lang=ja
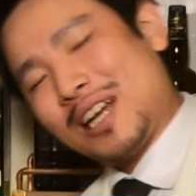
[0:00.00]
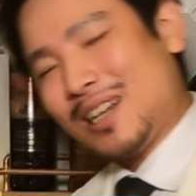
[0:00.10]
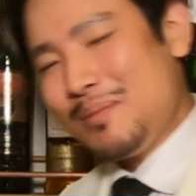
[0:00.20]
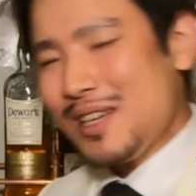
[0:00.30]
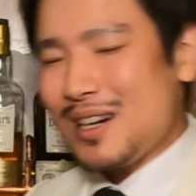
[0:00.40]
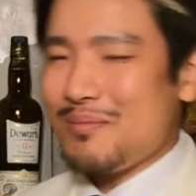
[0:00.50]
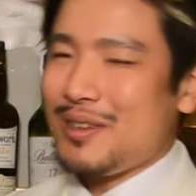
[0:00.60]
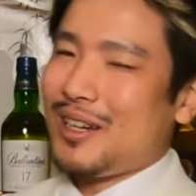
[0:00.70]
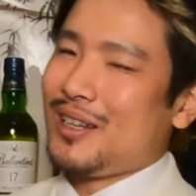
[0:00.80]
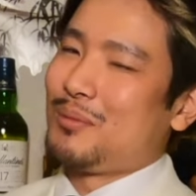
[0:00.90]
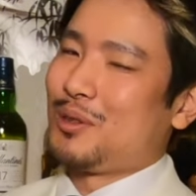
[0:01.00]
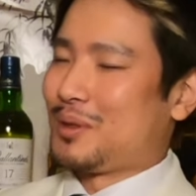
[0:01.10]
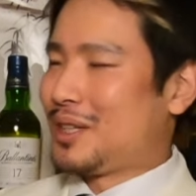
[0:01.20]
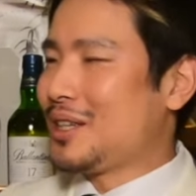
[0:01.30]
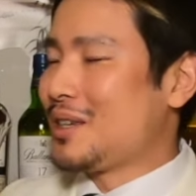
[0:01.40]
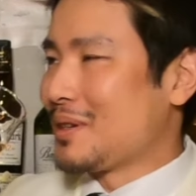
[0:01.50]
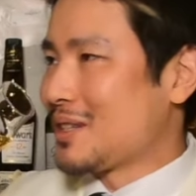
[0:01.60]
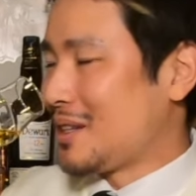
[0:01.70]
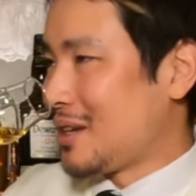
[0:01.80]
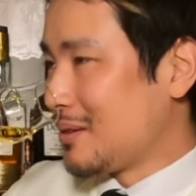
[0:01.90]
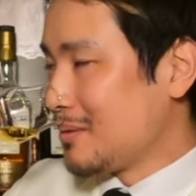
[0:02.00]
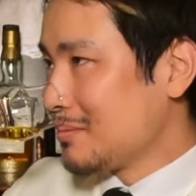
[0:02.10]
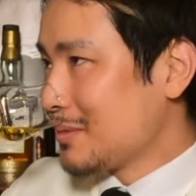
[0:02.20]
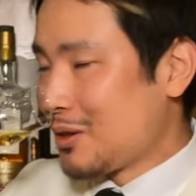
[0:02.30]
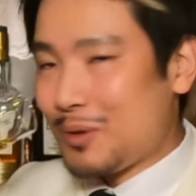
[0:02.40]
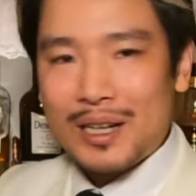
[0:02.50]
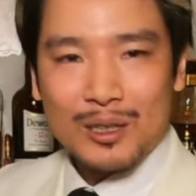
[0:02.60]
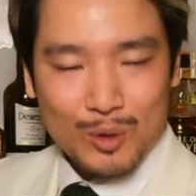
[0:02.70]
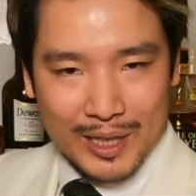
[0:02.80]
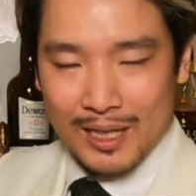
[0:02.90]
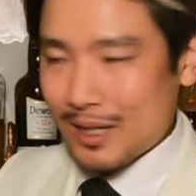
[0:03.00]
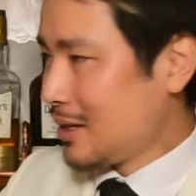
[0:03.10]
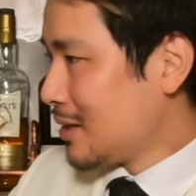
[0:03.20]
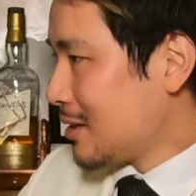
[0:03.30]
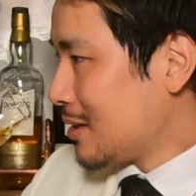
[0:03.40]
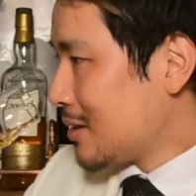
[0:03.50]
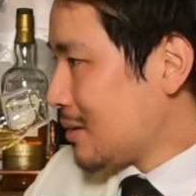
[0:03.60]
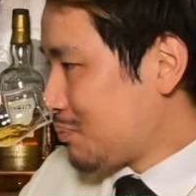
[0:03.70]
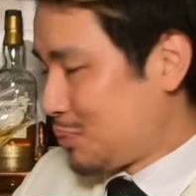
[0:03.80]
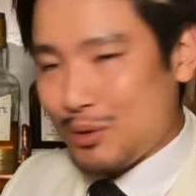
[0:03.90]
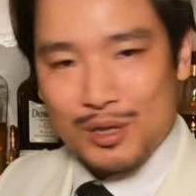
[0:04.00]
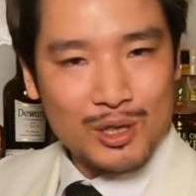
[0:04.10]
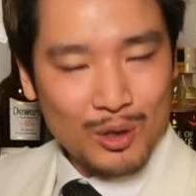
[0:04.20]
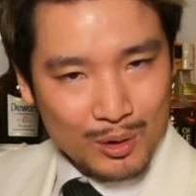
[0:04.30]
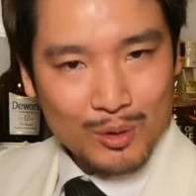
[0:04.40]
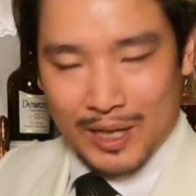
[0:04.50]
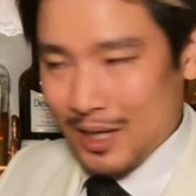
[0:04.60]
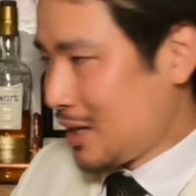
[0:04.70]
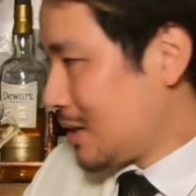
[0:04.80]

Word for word: 畳感みたいなものも出てきましたね藁とか牧草とか